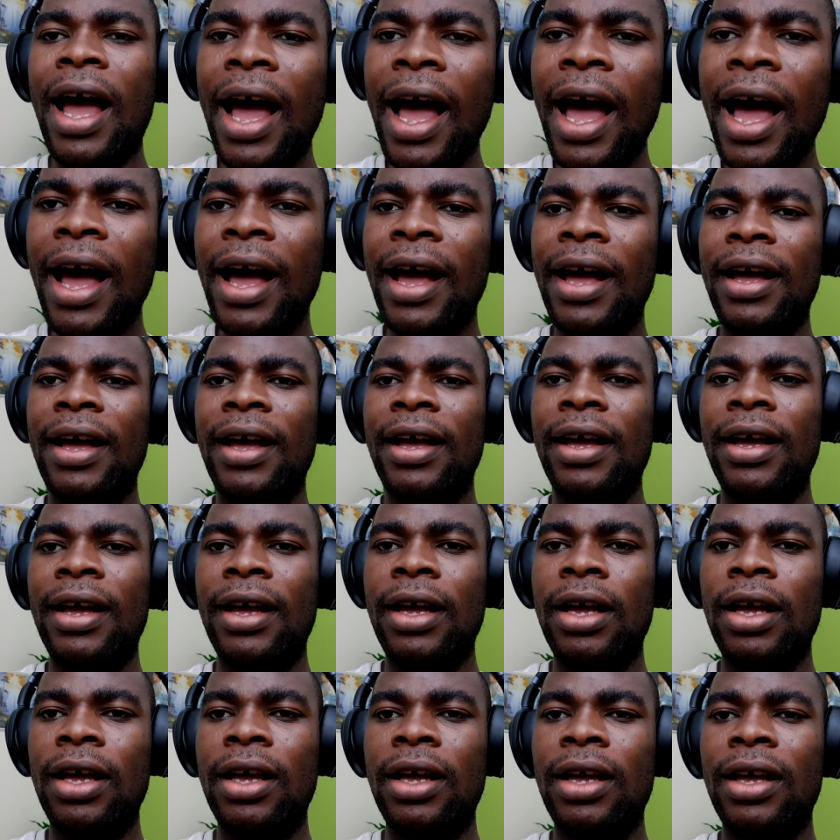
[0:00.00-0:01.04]
Ah!
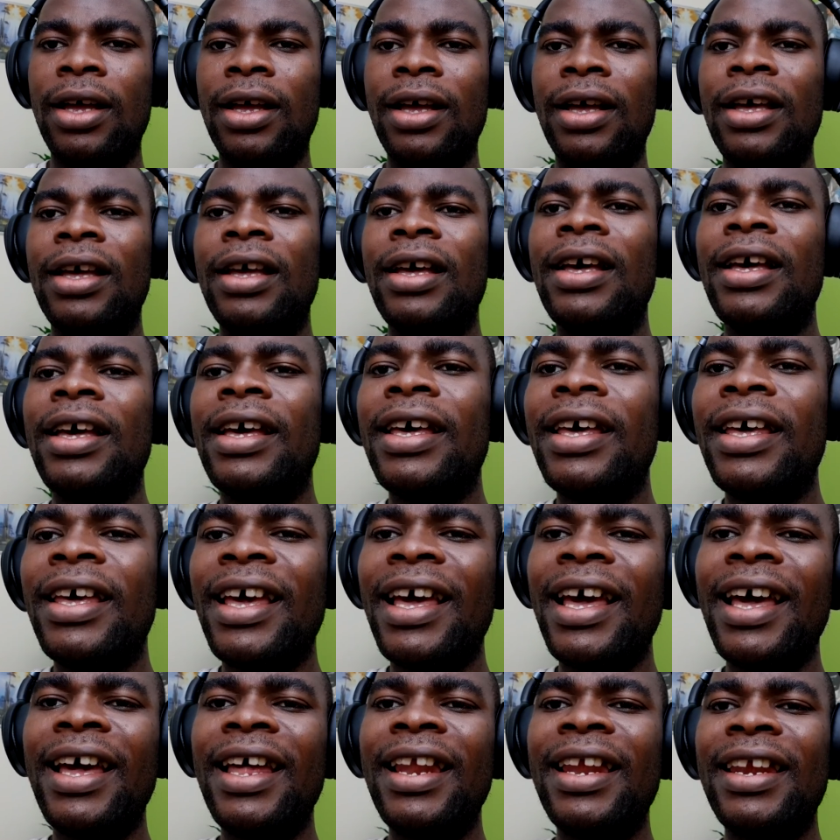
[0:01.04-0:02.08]
Et
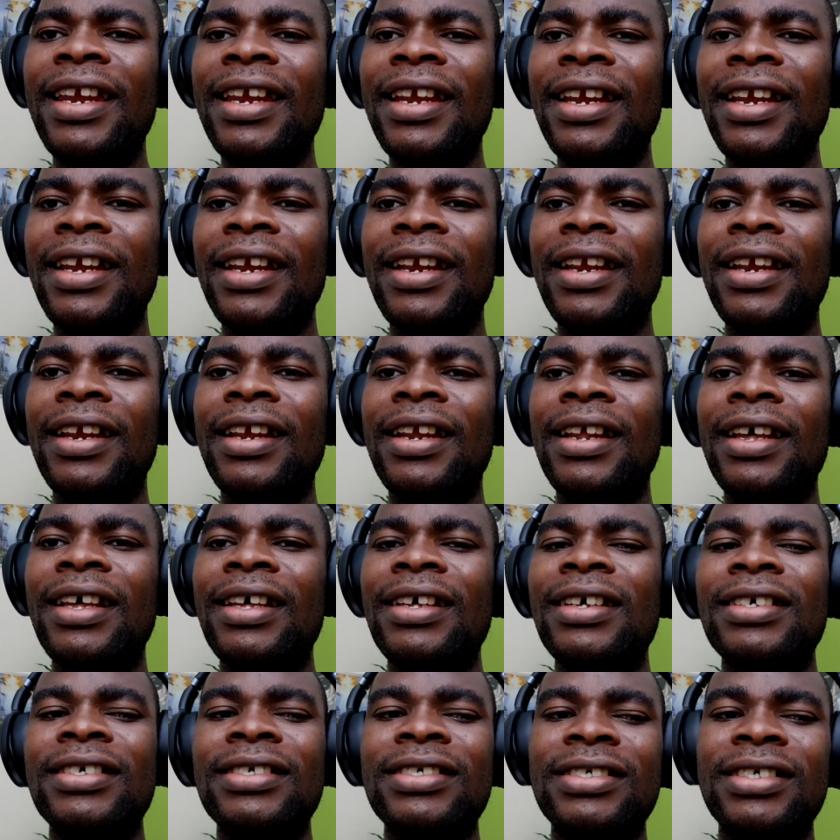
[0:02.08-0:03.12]
elle,
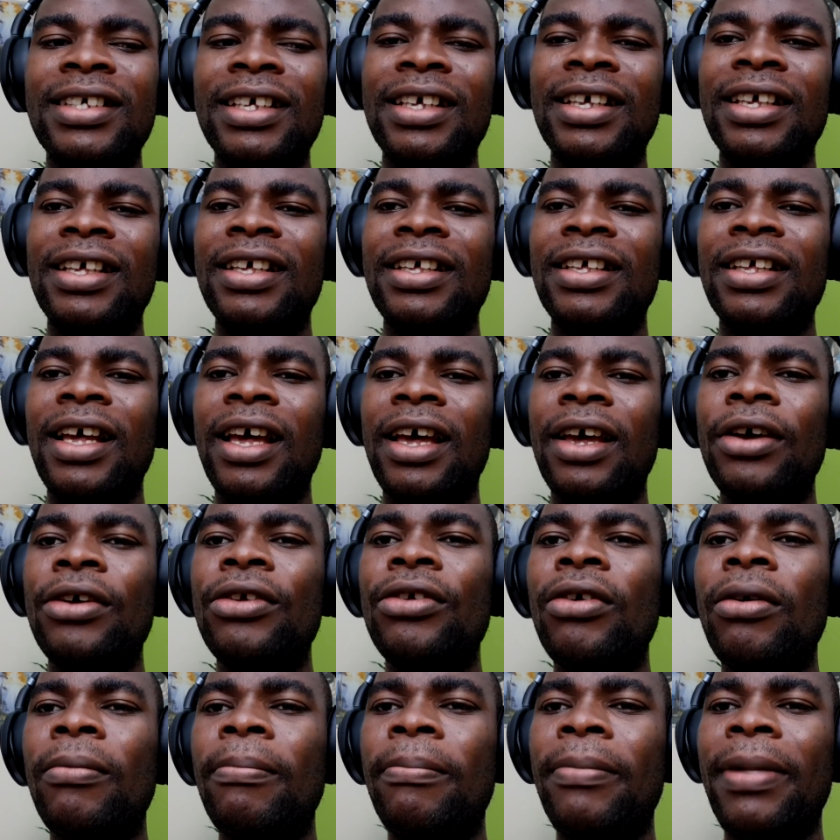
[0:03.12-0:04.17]
c'est un
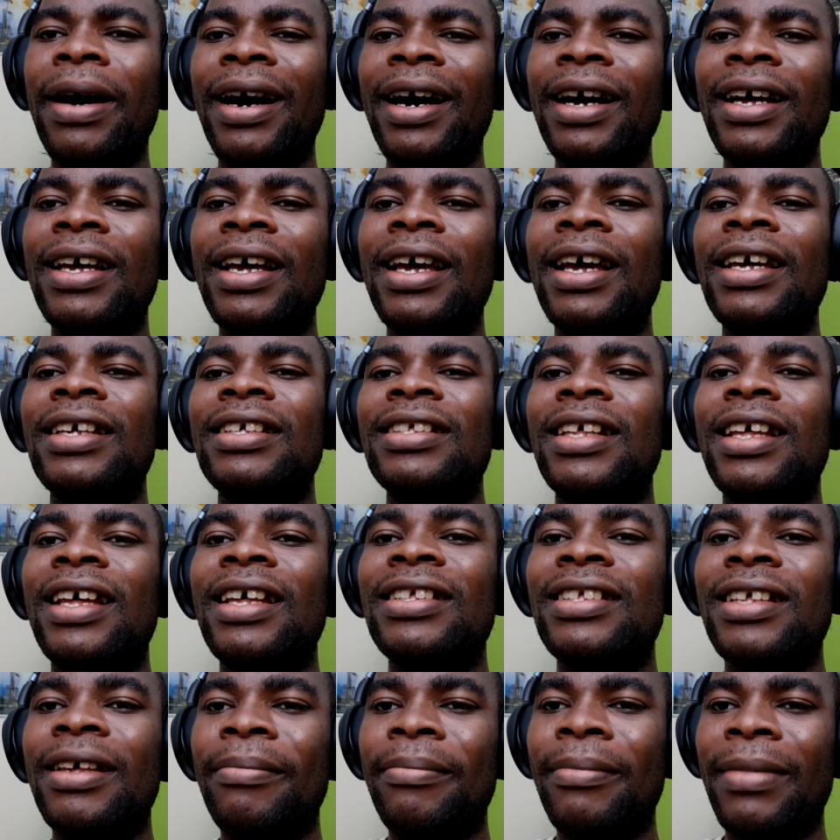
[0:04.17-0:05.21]
homme pareil,
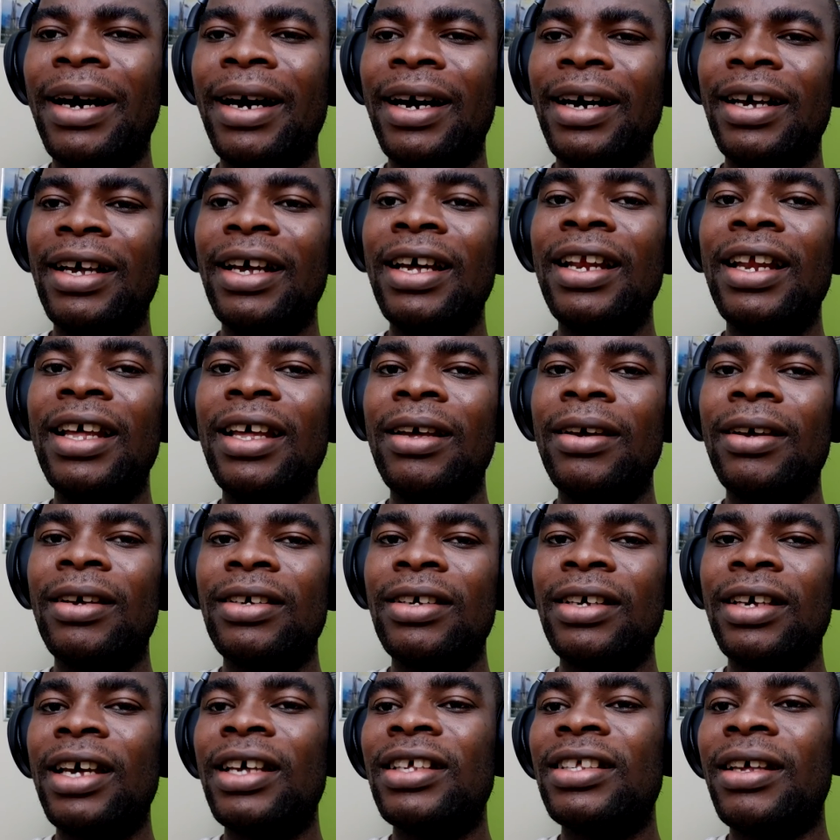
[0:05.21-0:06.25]
elle,
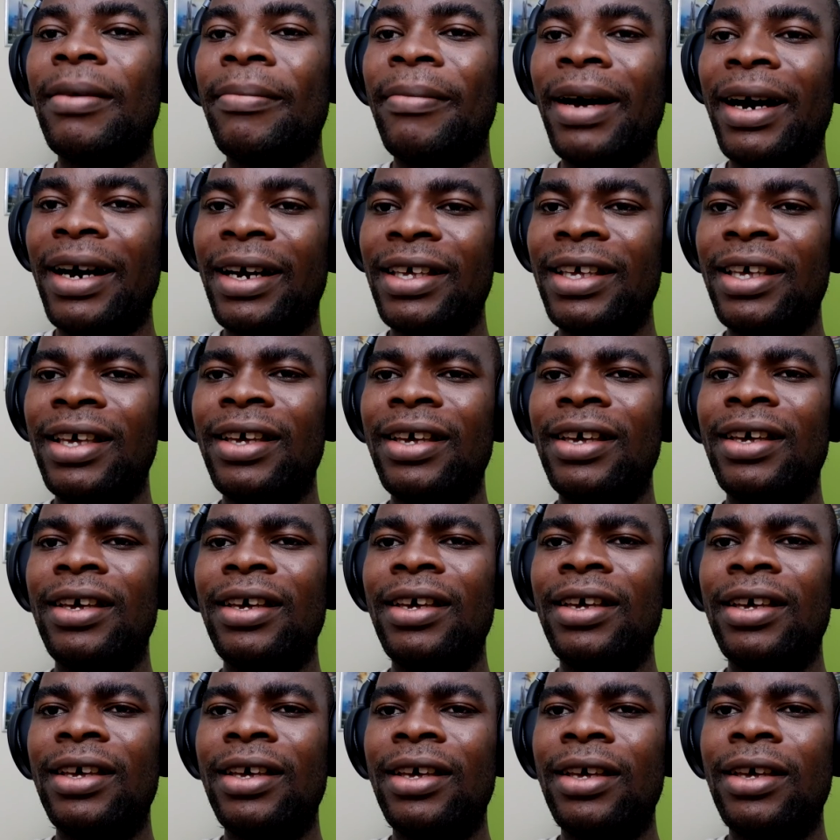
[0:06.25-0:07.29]
elle s'est mariée,
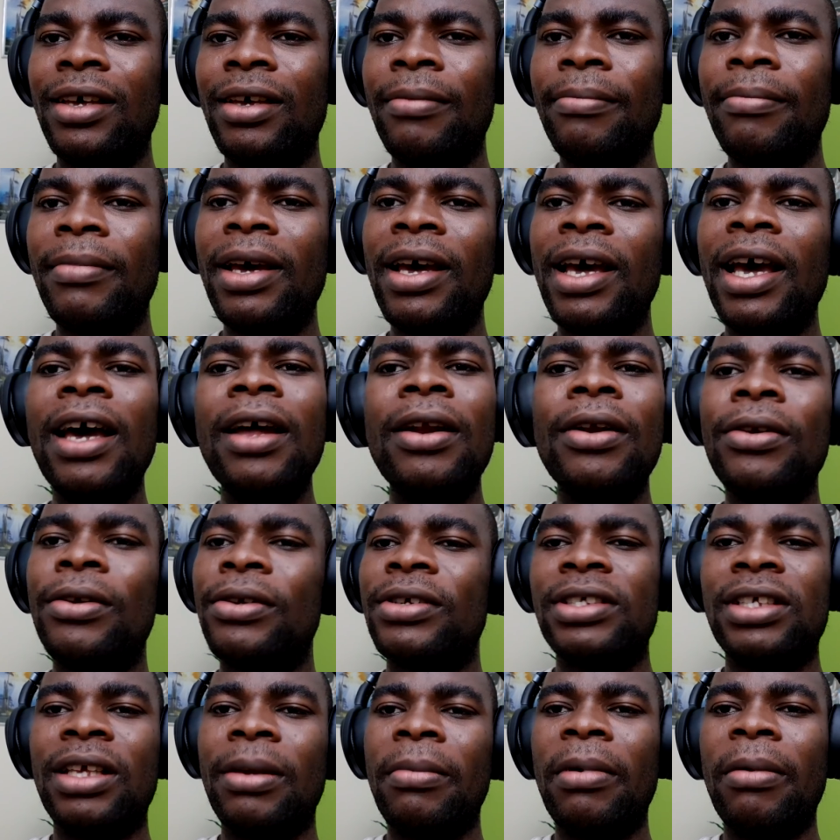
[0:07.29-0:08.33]
mais elle ne le
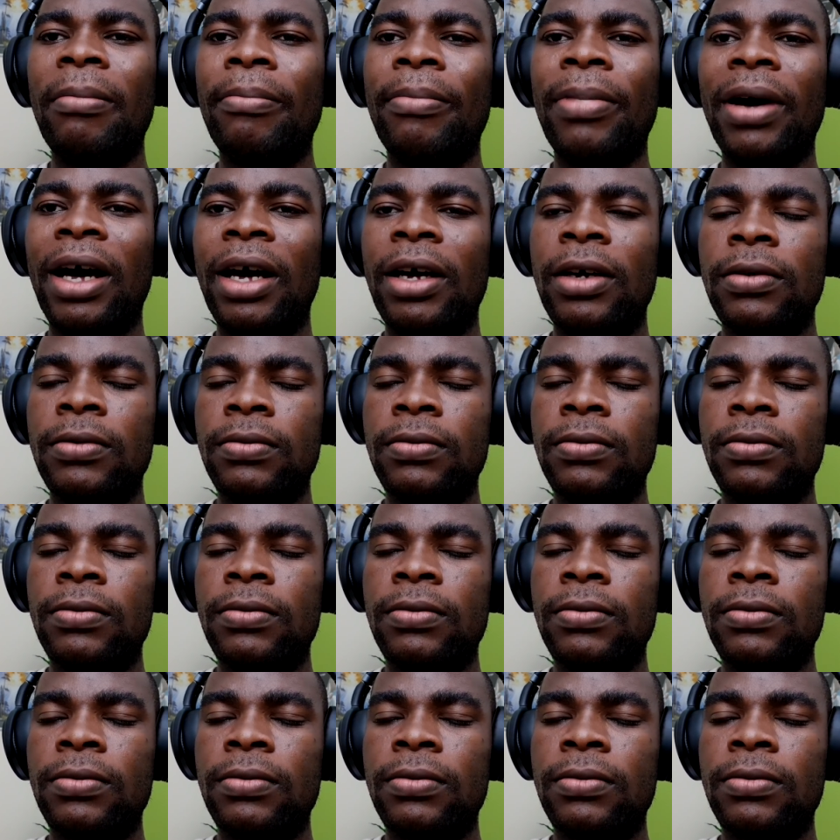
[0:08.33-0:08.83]
sait même pas.